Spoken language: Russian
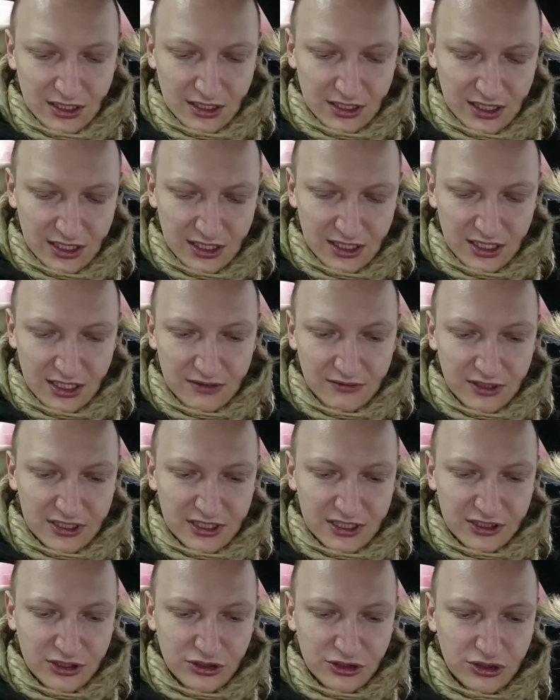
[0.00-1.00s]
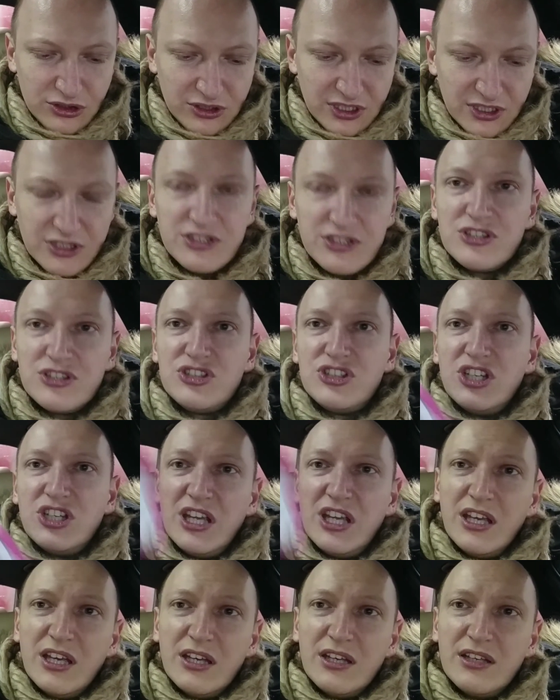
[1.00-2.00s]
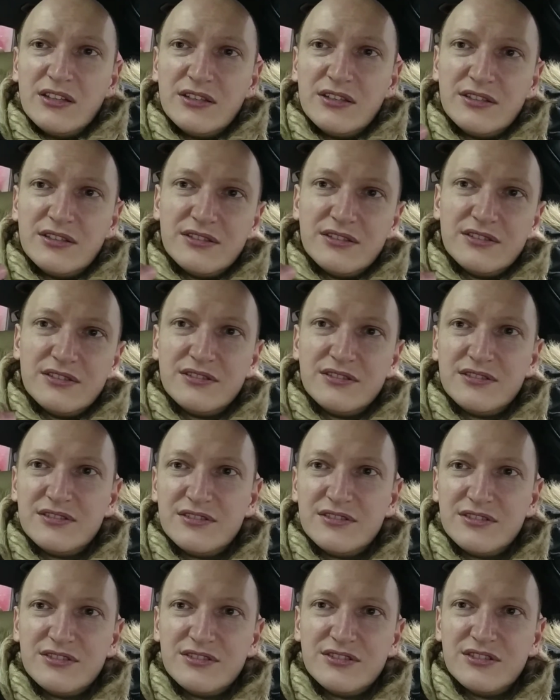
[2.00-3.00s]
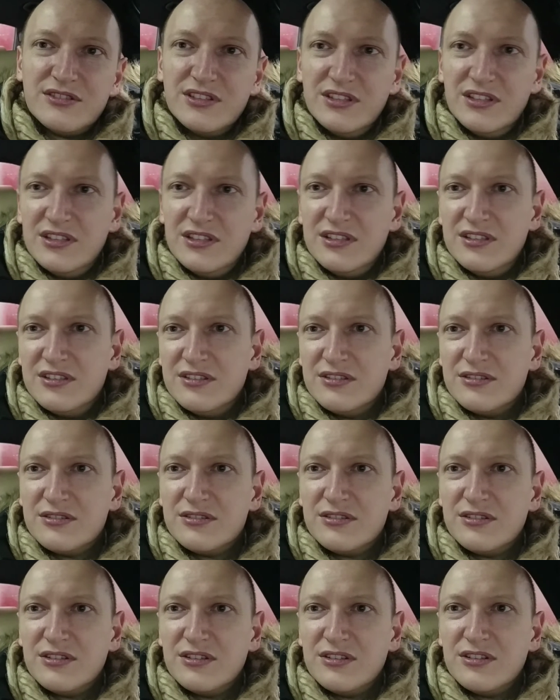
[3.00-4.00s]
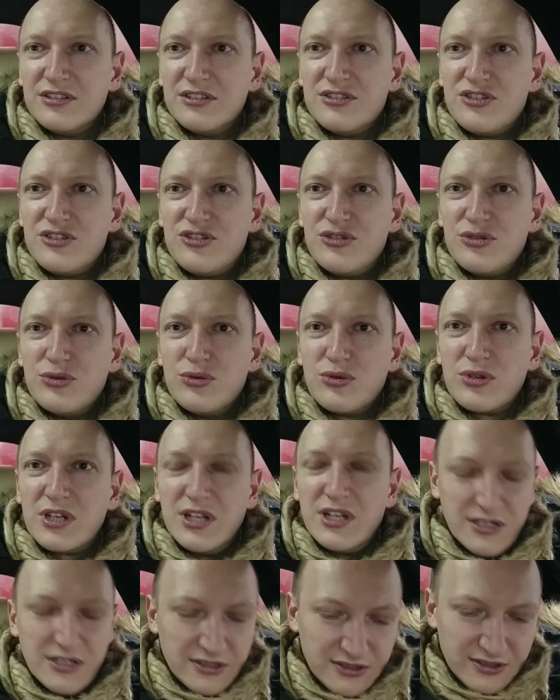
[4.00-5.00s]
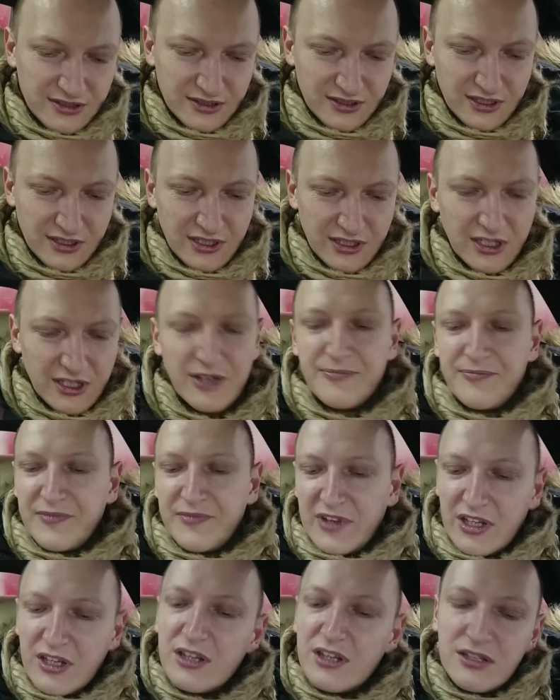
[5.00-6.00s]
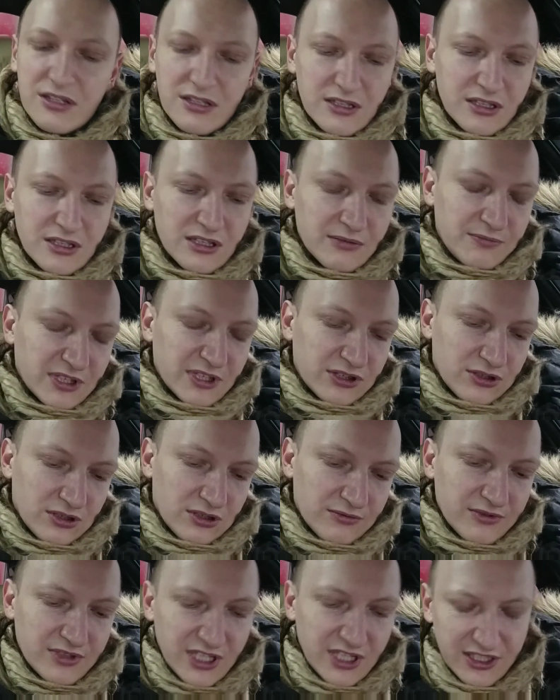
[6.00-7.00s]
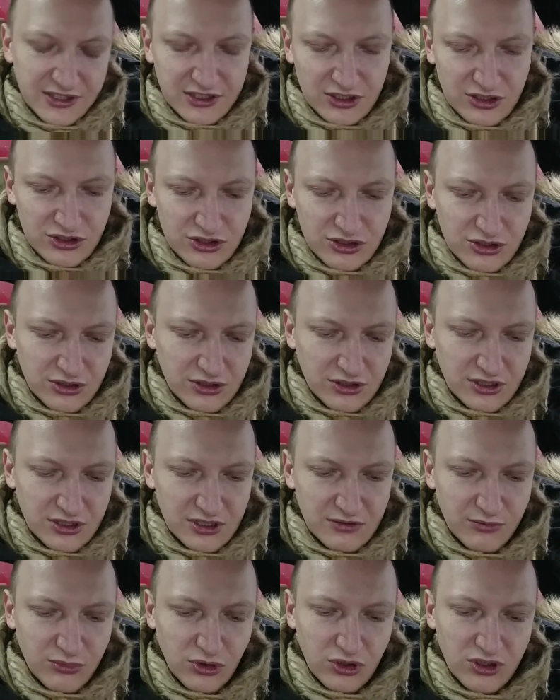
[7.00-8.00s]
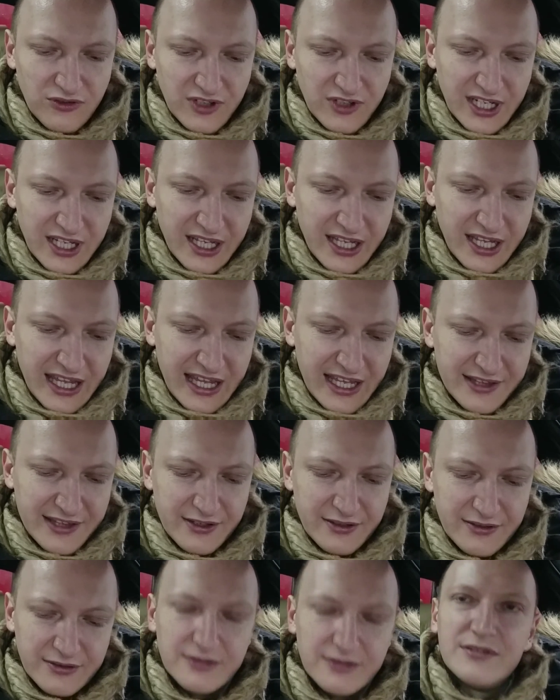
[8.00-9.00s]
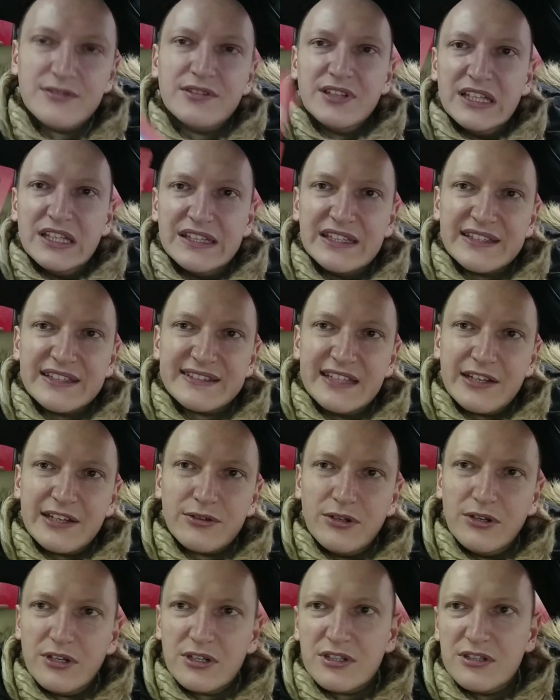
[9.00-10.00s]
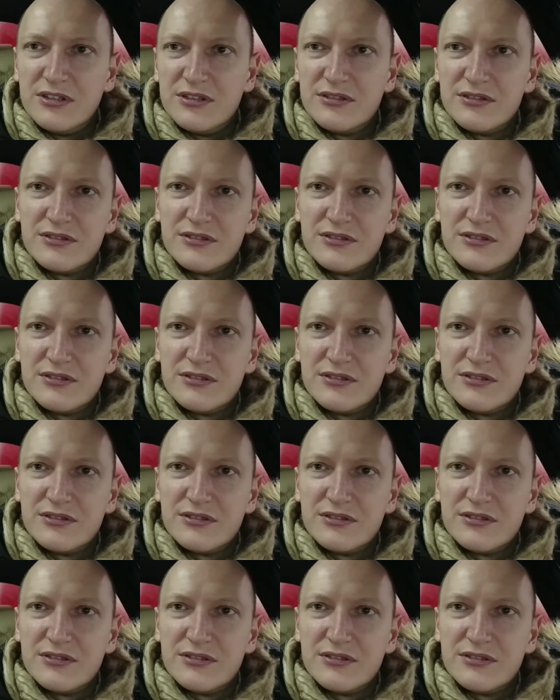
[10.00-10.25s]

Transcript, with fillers: Так, вот здесь еще есть ще и щука. Э, потом есть еще буква Н и носорог.